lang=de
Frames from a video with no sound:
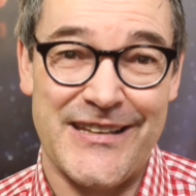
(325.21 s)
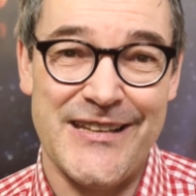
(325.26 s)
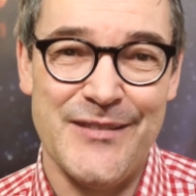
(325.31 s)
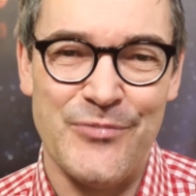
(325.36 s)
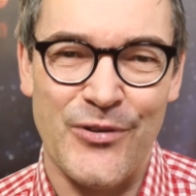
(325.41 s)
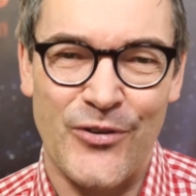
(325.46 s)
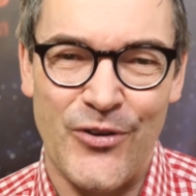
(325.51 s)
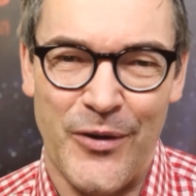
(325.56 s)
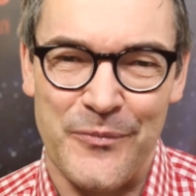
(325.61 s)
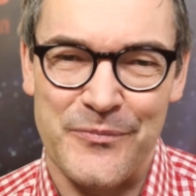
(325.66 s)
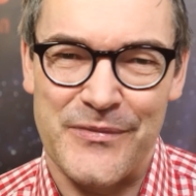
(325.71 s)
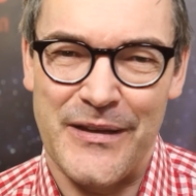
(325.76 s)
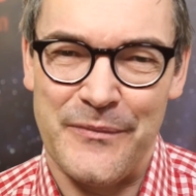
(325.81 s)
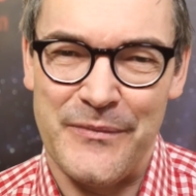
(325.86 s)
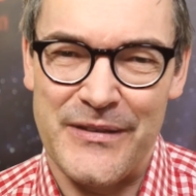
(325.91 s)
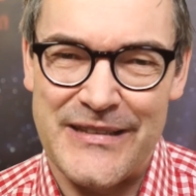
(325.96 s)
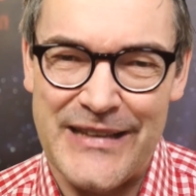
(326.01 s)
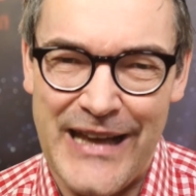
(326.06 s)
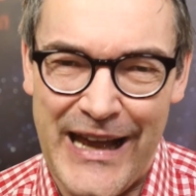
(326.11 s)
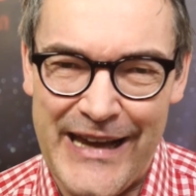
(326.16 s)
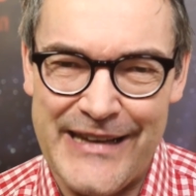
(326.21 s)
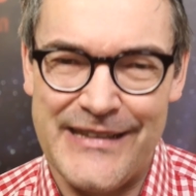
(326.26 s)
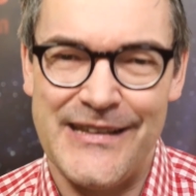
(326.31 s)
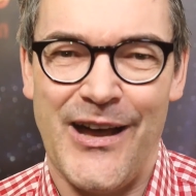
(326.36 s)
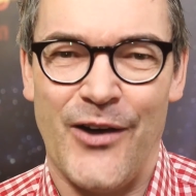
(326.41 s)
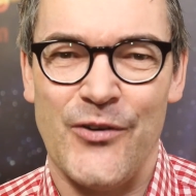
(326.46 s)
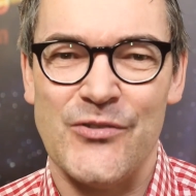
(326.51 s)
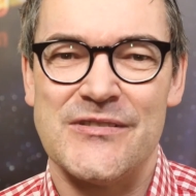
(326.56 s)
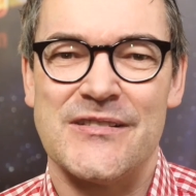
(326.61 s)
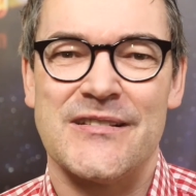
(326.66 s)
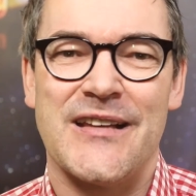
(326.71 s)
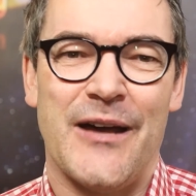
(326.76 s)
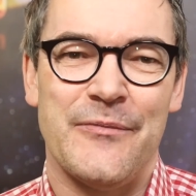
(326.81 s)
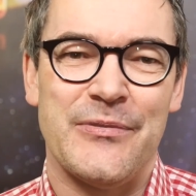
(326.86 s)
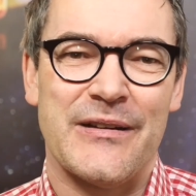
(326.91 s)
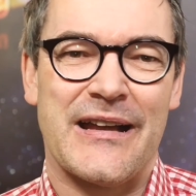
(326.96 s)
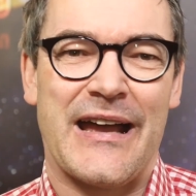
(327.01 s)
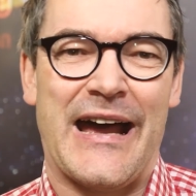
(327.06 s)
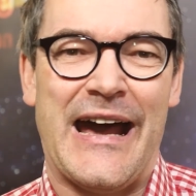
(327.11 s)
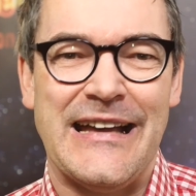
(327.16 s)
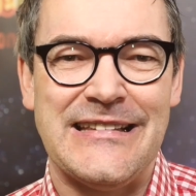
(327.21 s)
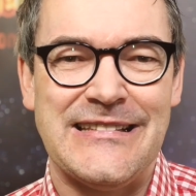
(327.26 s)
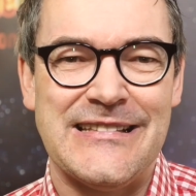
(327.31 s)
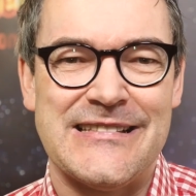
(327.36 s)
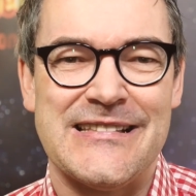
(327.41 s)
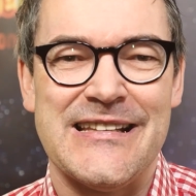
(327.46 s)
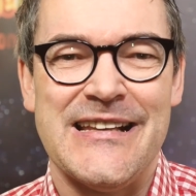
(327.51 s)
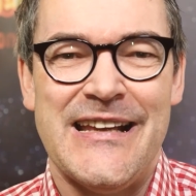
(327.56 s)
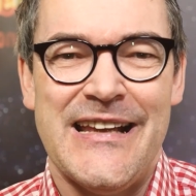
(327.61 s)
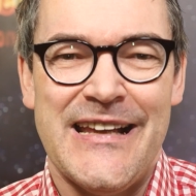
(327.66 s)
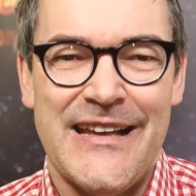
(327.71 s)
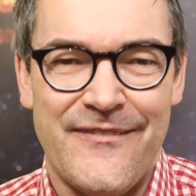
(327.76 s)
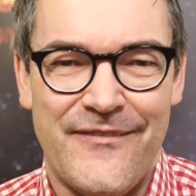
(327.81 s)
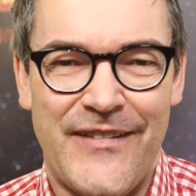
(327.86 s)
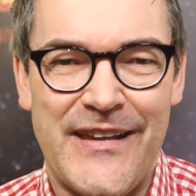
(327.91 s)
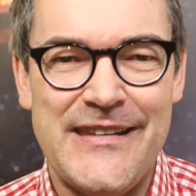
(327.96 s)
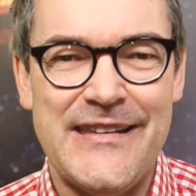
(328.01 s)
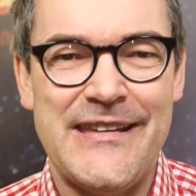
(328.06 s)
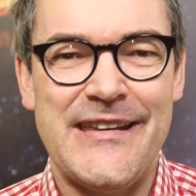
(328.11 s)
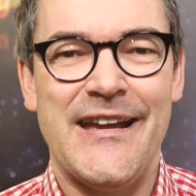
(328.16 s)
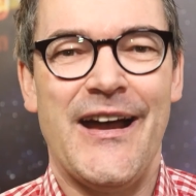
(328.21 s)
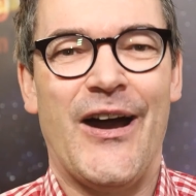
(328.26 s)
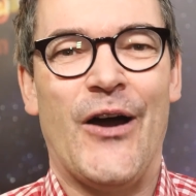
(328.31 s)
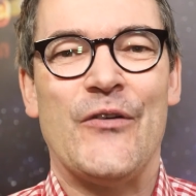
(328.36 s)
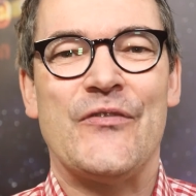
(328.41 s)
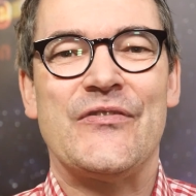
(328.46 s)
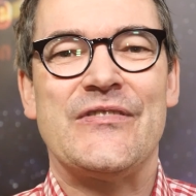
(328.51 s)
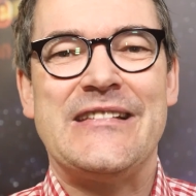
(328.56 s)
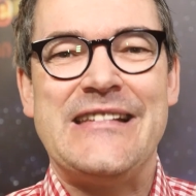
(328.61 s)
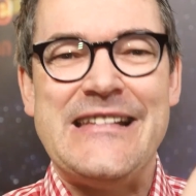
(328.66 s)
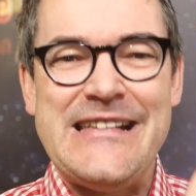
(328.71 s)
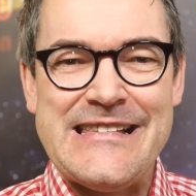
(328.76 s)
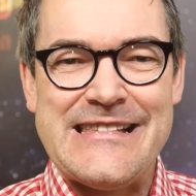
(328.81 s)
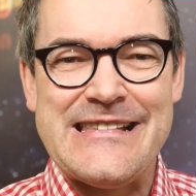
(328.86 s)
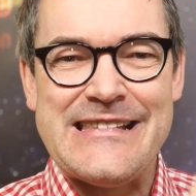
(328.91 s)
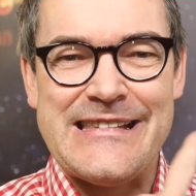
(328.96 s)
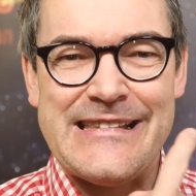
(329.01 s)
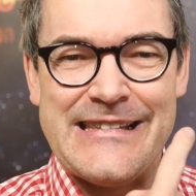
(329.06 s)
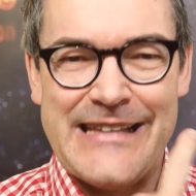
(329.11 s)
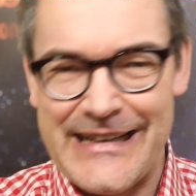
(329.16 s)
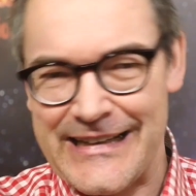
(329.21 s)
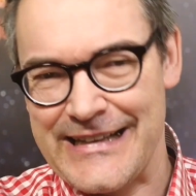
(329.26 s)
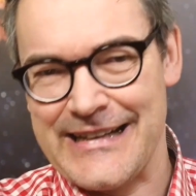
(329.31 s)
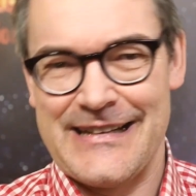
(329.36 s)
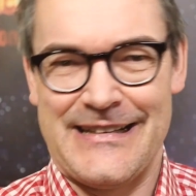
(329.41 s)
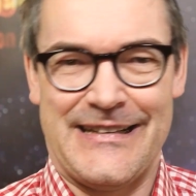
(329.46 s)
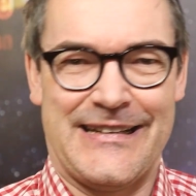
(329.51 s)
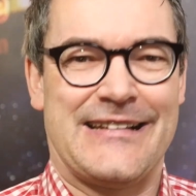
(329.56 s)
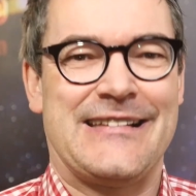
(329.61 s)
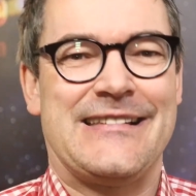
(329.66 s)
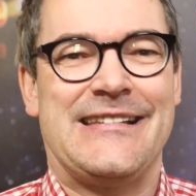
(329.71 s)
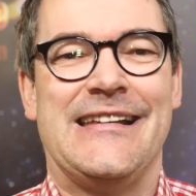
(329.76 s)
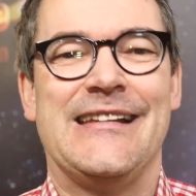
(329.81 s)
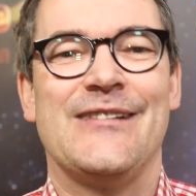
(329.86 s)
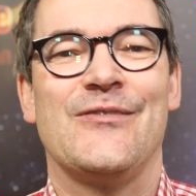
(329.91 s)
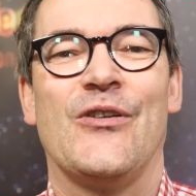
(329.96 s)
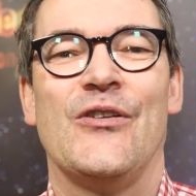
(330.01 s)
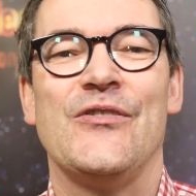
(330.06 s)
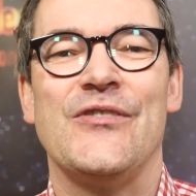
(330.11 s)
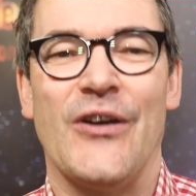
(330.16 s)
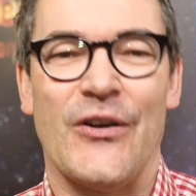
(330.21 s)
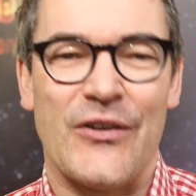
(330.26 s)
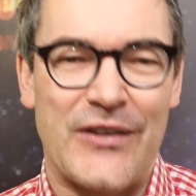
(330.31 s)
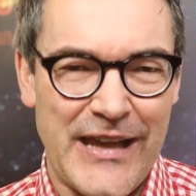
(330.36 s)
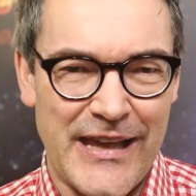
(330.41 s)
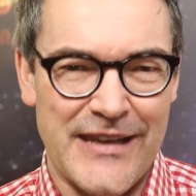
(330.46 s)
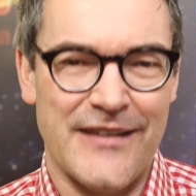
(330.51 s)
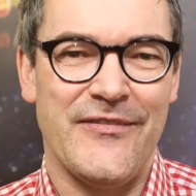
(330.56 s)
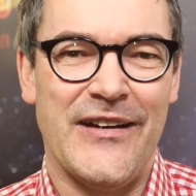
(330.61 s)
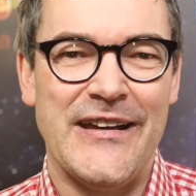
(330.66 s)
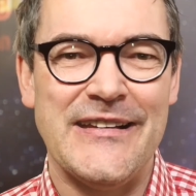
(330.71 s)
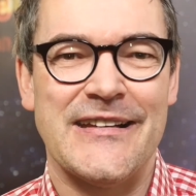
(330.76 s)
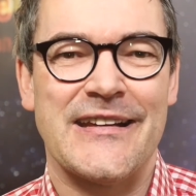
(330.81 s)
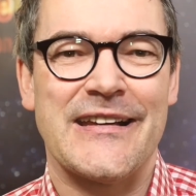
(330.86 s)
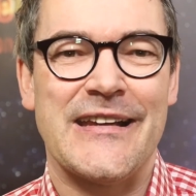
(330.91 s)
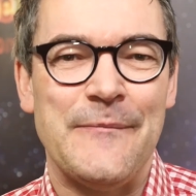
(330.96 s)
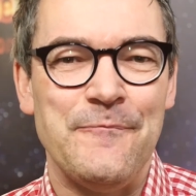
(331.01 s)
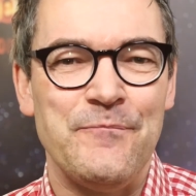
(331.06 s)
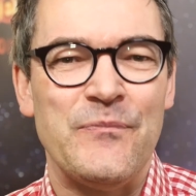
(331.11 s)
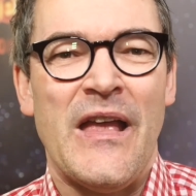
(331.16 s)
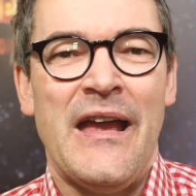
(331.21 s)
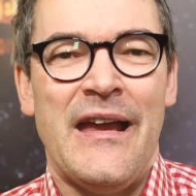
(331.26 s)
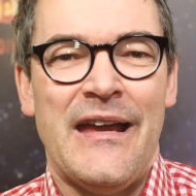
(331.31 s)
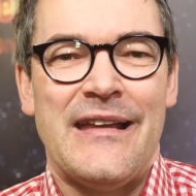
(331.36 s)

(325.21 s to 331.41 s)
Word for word: Ihr bekommt nämlich eine Ausgabe gratis, wenn ihr auf diesen Link klickt. Den könnt ihr auch gerne weiter weitergeben.